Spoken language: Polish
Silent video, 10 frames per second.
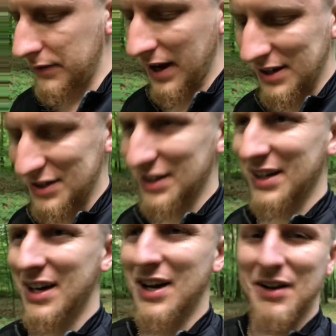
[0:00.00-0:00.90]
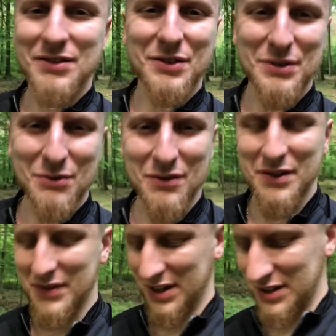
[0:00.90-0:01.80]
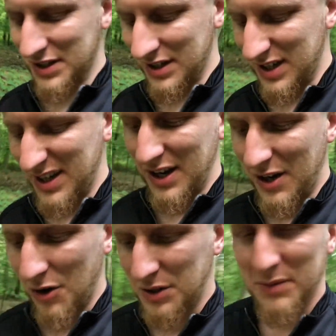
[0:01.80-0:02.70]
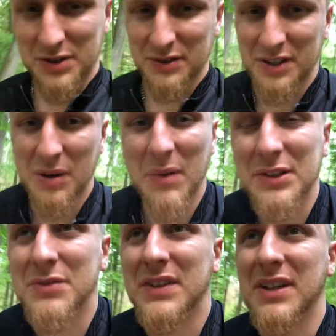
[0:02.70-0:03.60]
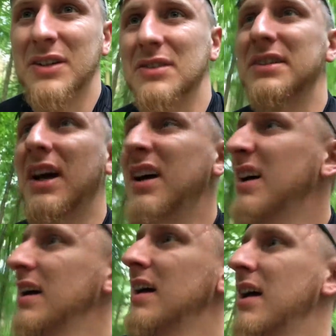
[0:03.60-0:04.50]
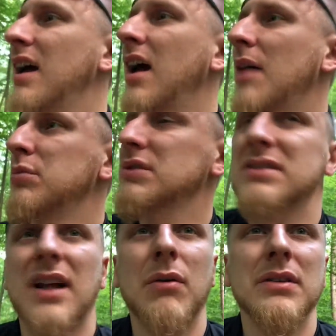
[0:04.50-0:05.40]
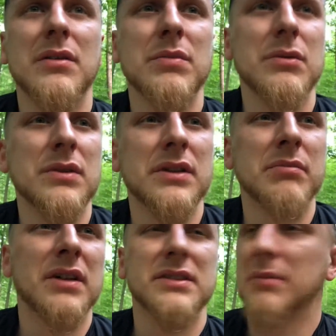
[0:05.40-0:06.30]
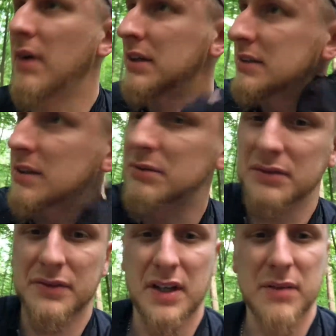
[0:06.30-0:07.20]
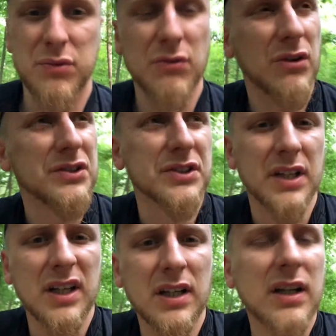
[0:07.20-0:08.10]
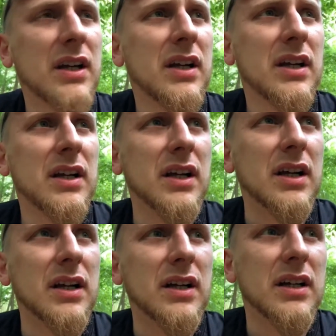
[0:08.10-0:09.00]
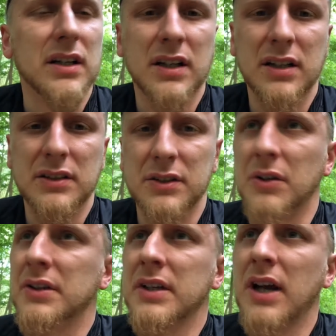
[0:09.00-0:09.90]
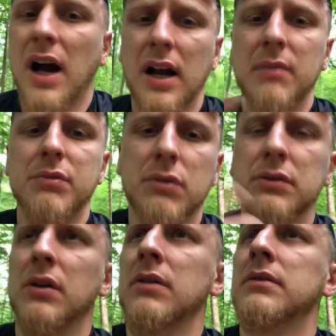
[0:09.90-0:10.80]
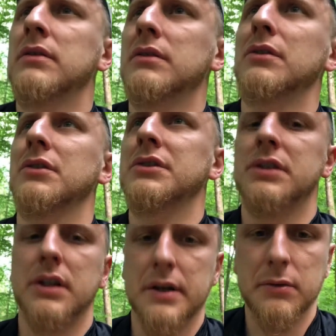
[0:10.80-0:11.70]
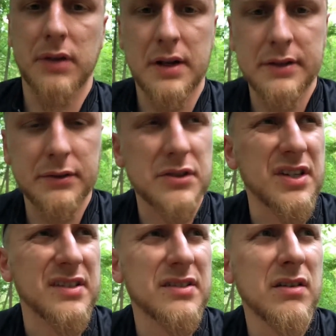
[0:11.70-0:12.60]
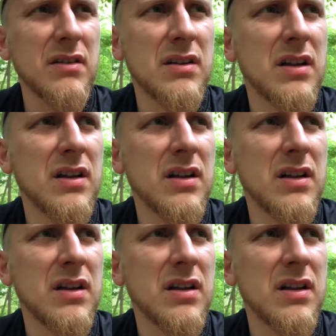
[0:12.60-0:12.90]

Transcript: większych, w cudzysłowie większych, 80 km jednego dnia. Pozostałe to były maksymalnie tam 2,5 godziny e, drogi, ale było to dość regularnie, dość często.